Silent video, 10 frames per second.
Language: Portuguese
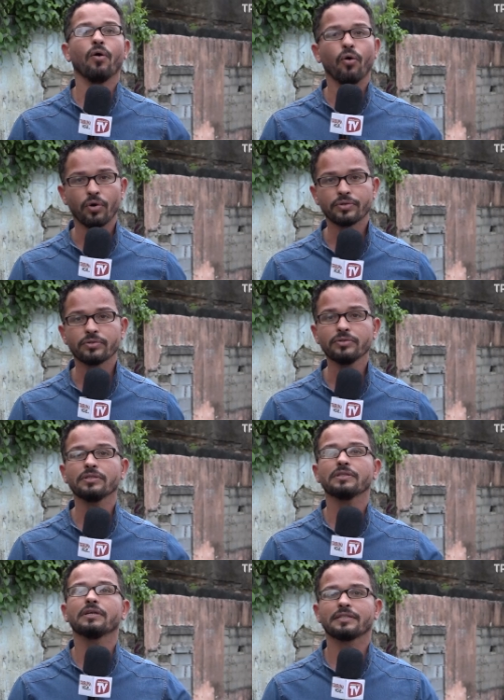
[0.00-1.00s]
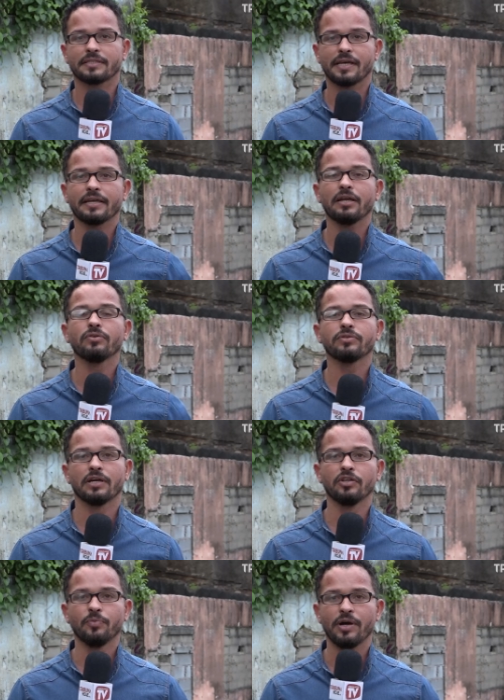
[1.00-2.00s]
Outros seguem
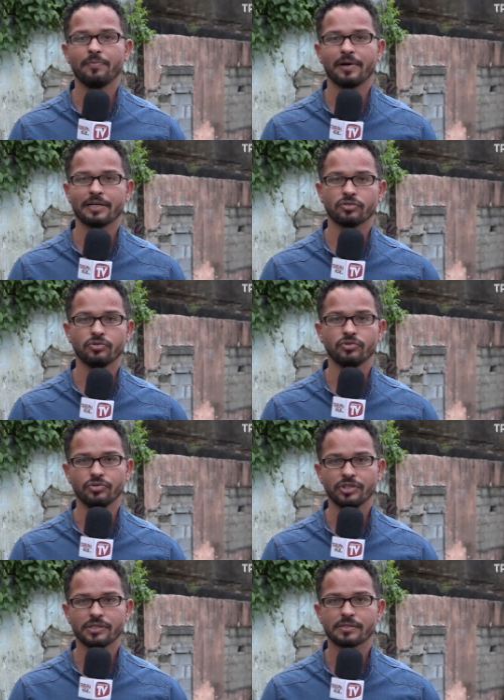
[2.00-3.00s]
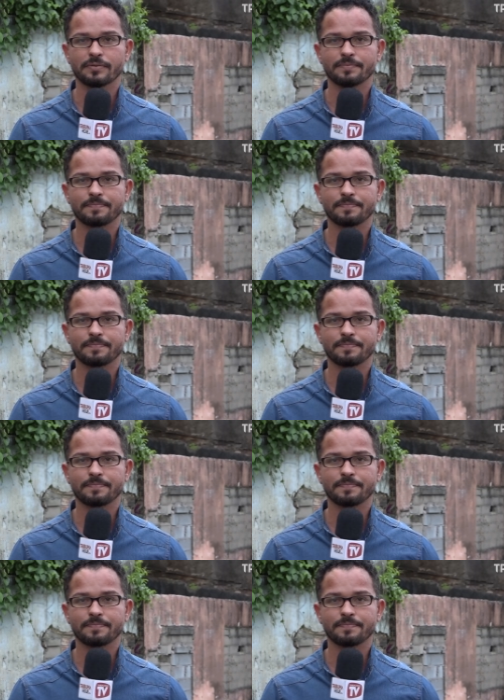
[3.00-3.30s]
lutando por reparações justas.